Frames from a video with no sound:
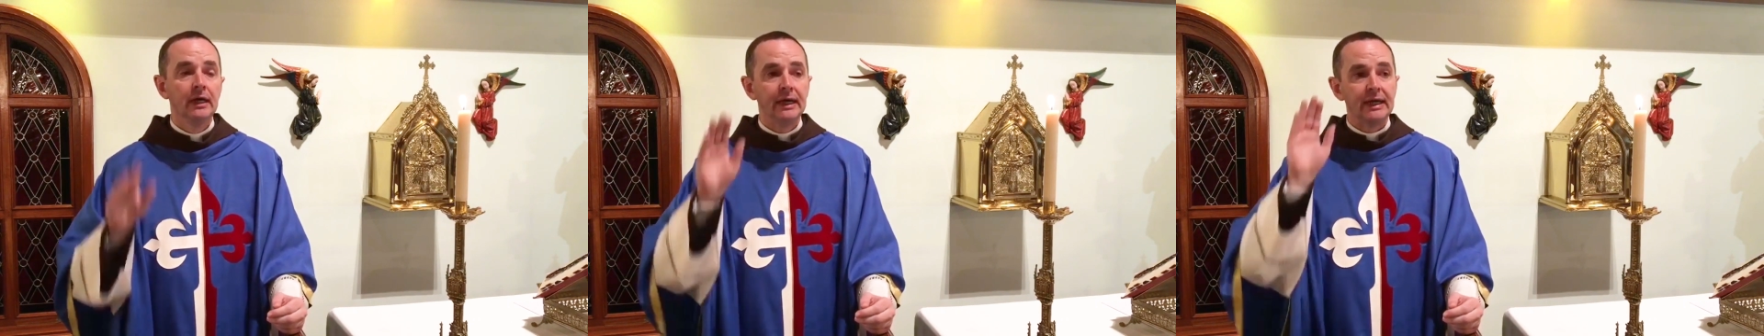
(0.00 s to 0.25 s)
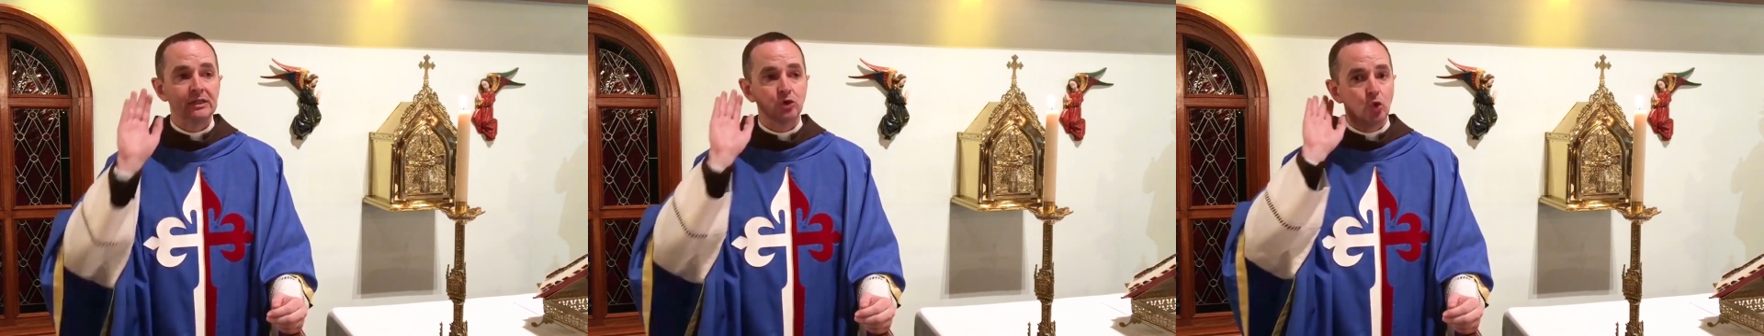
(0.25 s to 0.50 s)

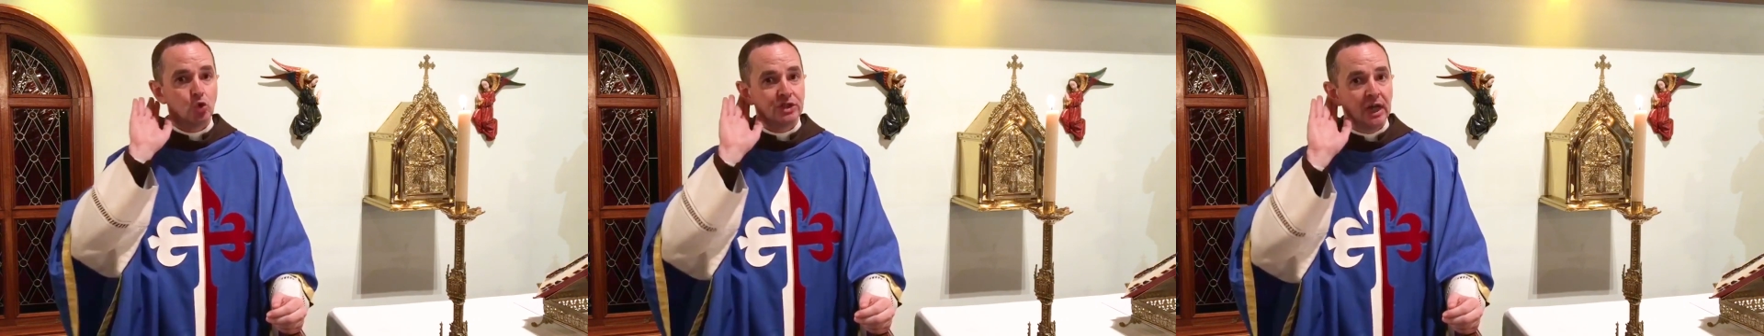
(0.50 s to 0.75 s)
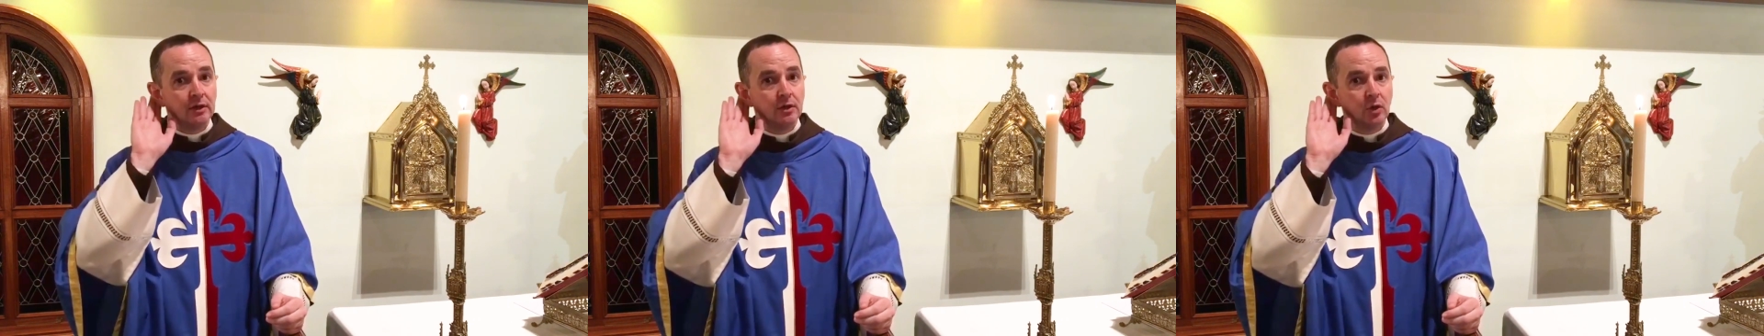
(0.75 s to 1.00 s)

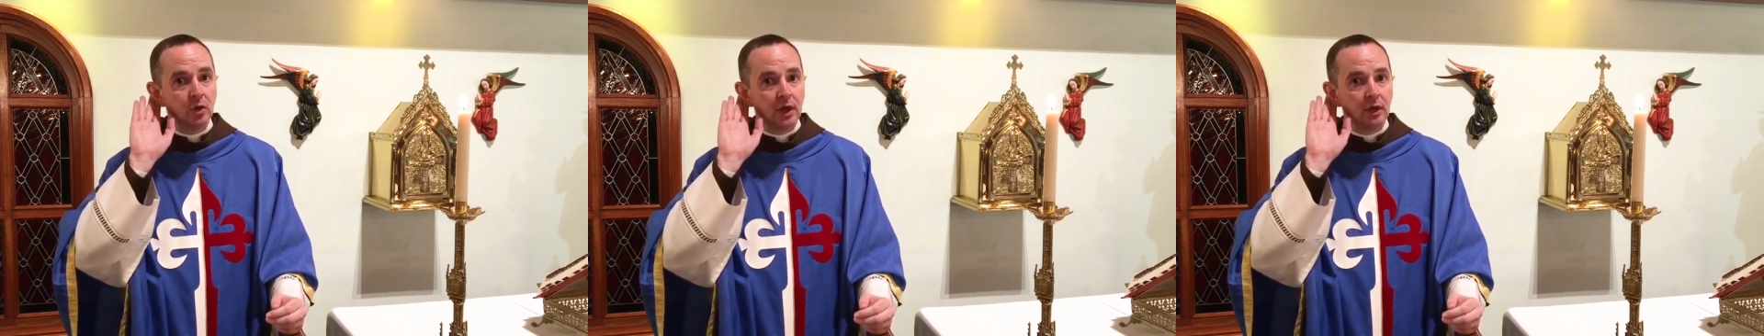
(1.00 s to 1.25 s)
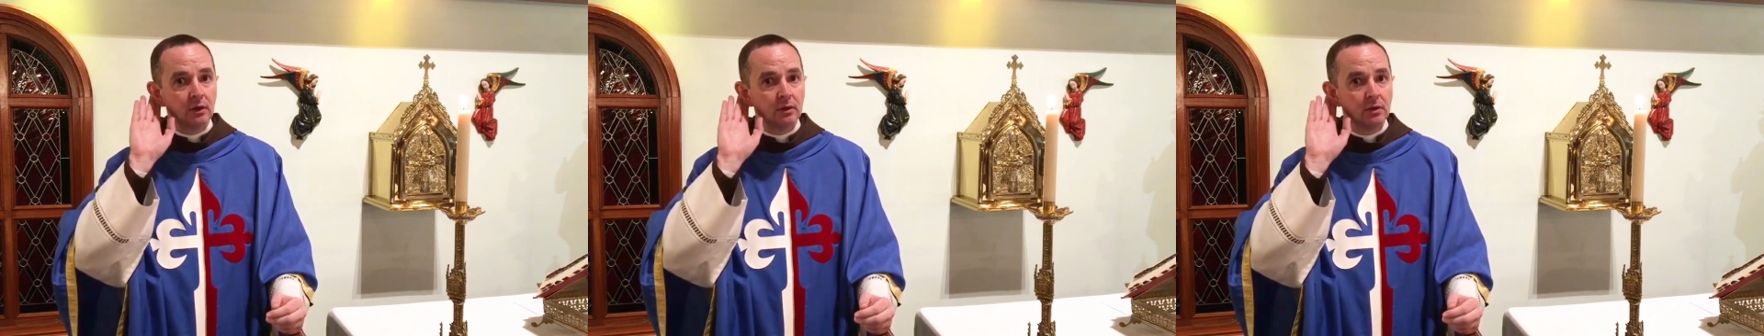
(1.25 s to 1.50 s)
Escuchándola,
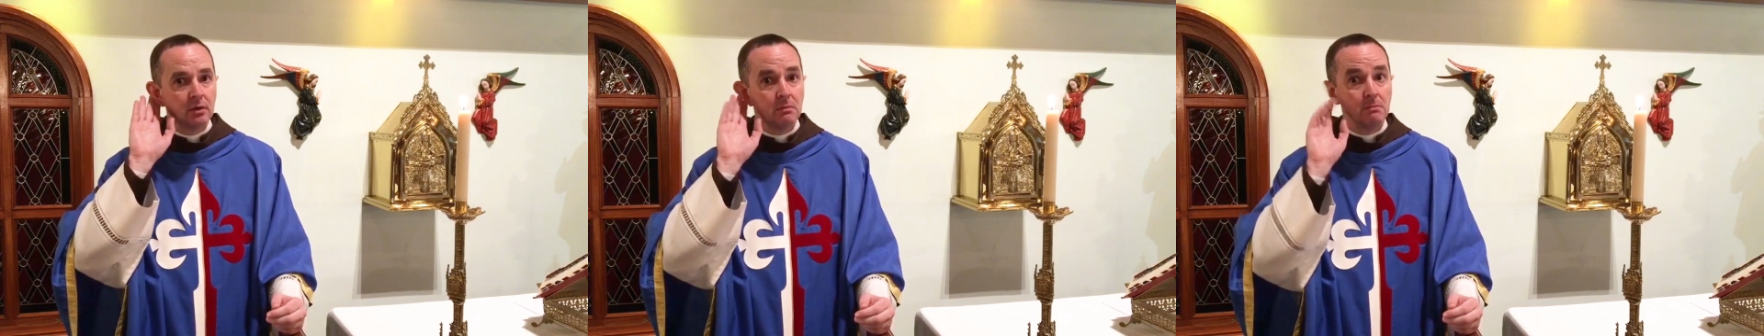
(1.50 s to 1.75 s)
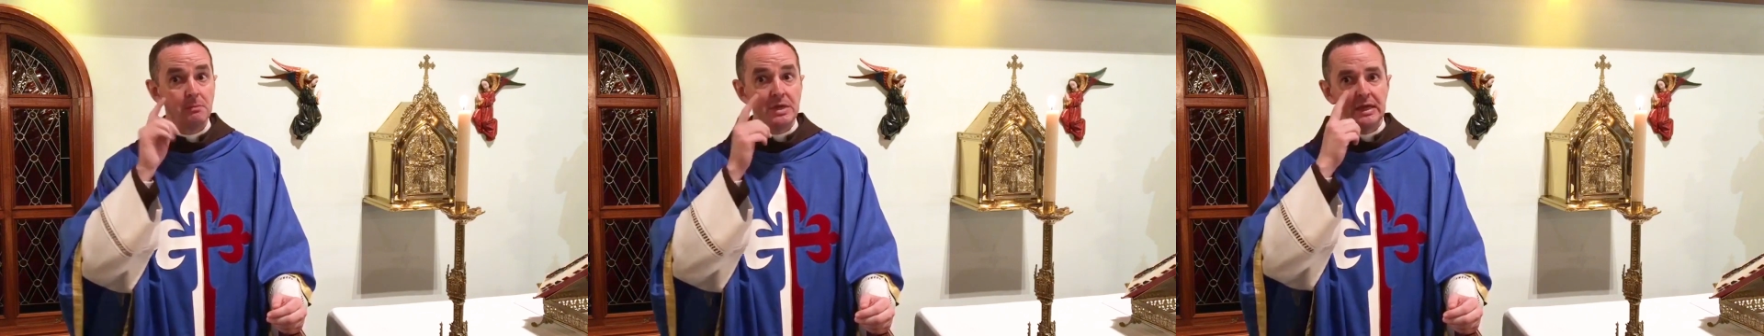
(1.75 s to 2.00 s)

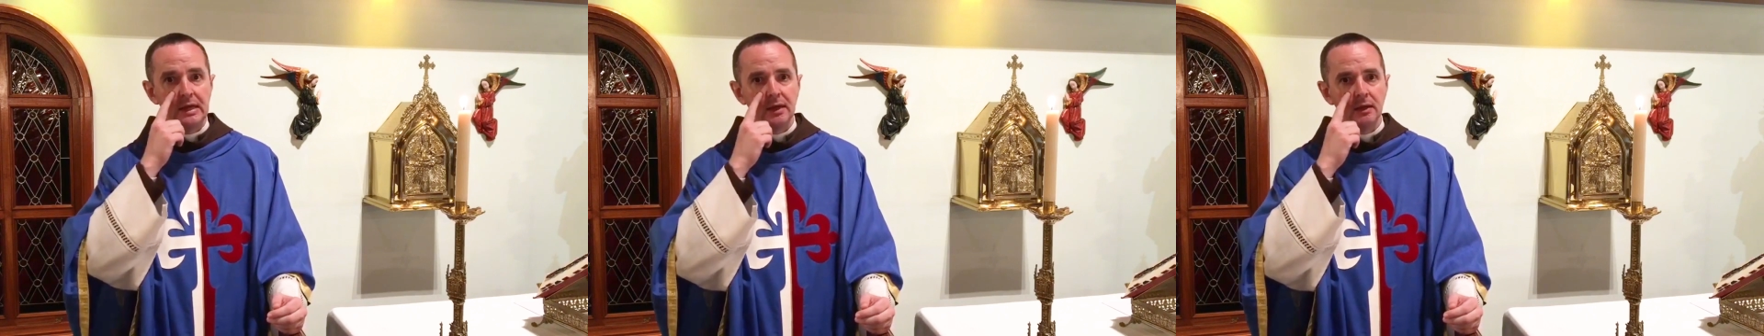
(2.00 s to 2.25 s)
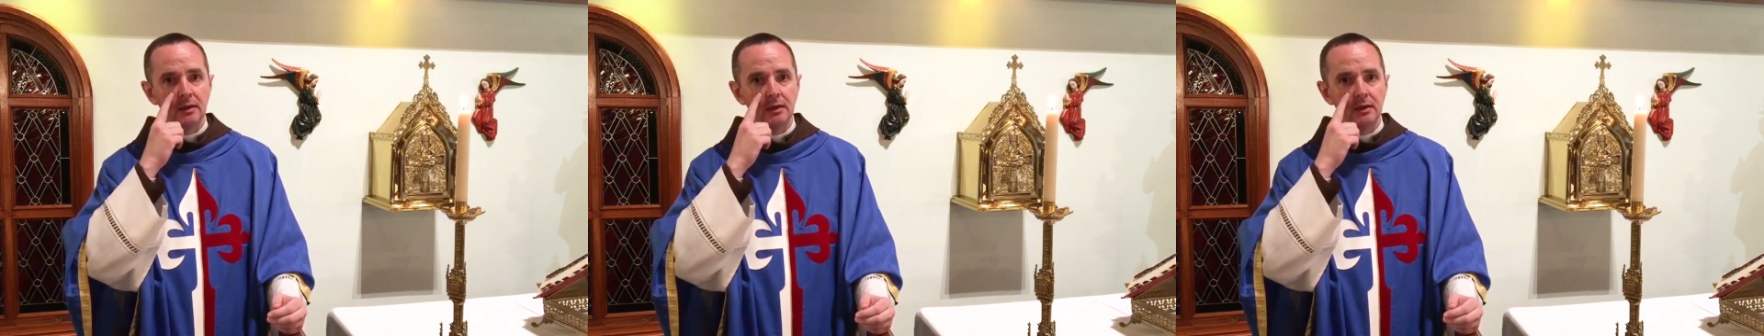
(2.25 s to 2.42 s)
mira,